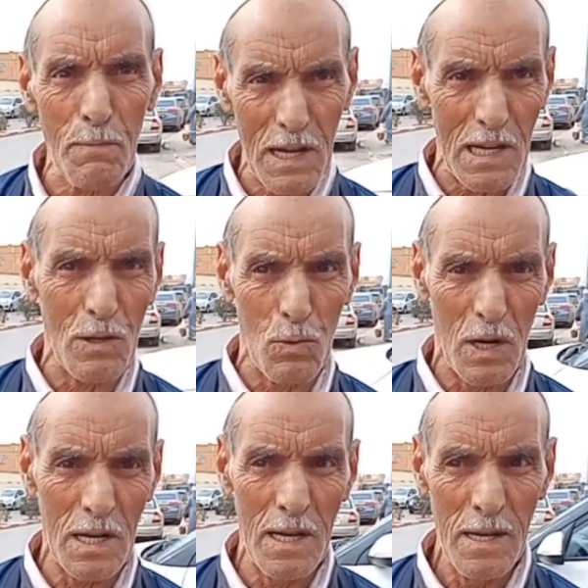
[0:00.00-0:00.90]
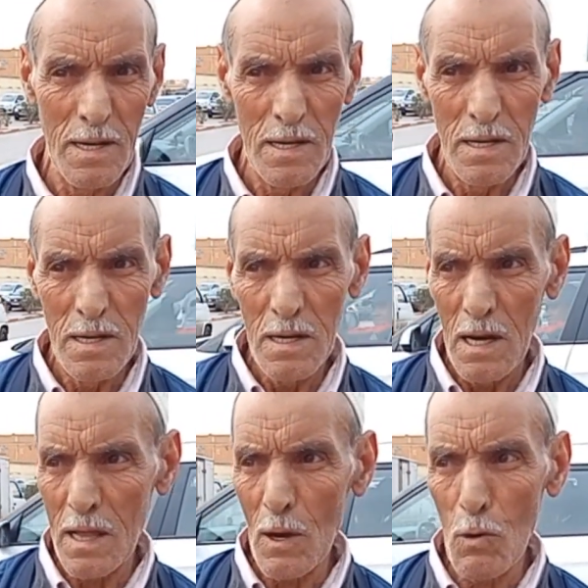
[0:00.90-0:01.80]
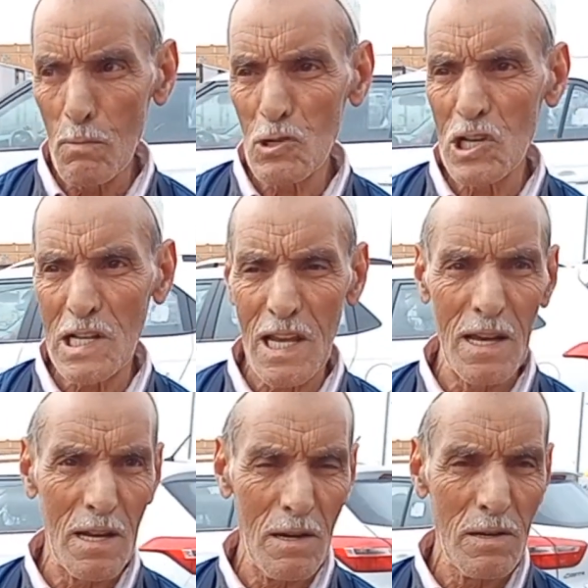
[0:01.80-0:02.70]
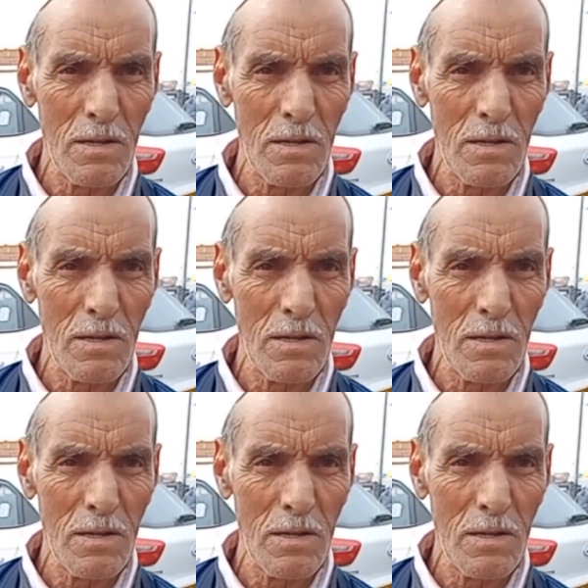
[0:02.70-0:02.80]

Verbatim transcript: بكري دوار هذا هو المشكل تاعي